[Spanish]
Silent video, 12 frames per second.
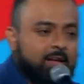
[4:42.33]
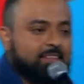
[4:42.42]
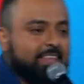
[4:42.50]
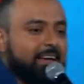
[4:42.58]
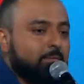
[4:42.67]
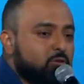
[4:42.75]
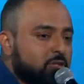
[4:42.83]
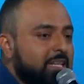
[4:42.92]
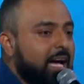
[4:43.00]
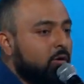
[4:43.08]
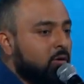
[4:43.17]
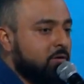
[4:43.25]
te damos
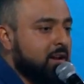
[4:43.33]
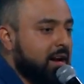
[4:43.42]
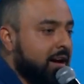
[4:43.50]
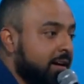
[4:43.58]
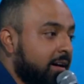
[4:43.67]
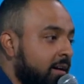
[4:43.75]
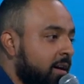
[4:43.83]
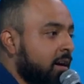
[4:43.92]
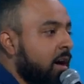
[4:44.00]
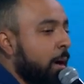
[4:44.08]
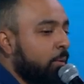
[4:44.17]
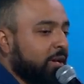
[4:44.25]
la honra,
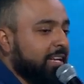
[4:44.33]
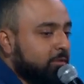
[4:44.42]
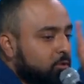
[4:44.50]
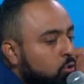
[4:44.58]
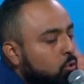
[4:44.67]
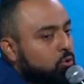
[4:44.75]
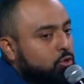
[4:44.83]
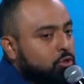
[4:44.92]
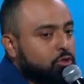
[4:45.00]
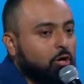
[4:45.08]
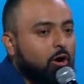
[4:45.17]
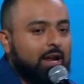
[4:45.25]
porque tú
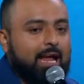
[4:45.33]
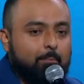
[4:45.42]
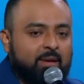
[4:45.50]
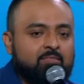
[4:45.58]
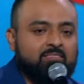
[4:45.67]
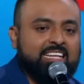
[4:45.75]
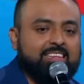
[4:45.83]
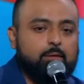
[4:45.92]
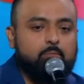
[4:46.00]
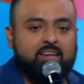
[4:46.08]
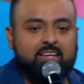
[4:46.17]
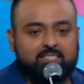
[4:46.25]
solamente te
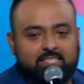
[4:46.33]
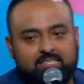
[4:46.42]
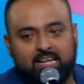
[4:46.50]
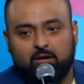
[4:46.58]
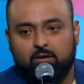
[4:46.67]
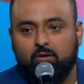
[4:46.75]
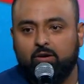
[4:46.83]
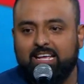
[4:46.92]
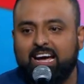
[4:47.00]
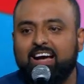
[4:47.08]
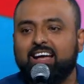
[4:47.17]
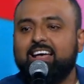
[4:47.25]
mereces la
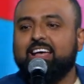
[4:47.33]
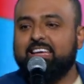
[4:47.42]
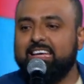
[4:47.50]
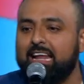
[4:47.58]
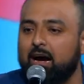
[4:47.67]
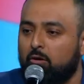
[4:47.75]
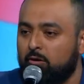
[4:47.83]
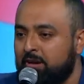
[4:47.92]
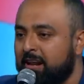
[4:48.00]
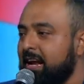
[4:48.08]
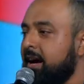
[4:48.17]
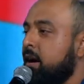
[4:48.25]
gloria y la
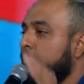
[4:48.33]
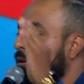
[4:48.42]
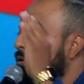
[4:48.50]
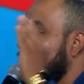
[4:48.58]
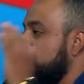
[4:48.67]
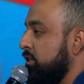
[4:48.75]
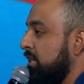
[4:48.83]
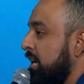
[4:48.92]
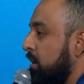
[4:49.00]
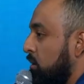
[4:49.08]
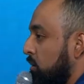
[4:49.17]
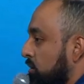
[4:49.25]
honra por los
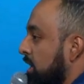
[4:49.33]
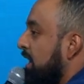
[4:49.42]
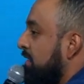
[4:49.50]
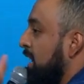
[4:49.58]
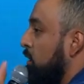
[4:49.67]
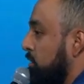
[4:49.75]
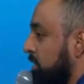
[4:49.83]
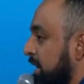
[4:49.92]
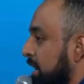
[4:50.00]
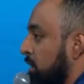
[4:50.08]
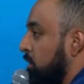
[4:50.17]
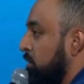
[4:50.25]
siglos de los
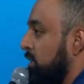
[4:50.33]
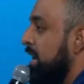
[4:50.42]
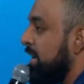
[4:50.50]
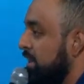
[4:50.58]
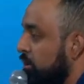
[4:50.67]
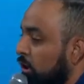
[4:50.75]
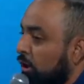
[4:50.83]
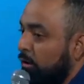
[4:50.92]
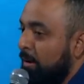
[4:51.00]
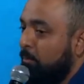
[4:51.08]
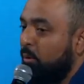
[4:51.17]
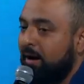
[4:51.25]
siglos. Y todo
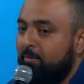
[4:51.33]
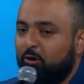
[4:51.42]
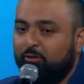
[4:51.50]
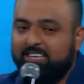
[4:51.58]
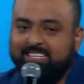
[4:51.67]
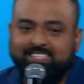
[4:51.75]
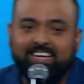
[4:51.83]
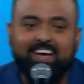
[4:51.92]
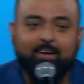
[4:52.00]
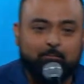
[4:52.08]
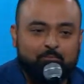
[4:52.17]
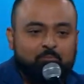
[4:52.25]
el pueblo dice,